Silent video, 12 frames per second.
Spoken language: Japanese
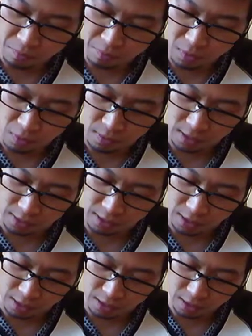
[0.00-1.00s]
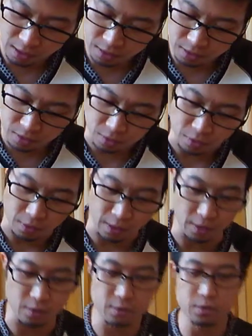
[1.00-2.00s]
本が長いっすよこ
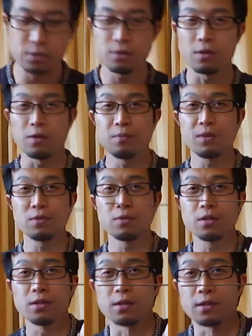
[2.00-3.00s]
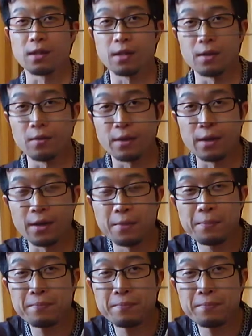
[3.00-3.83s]
れ普通の鉛筆の芯ですからねこれね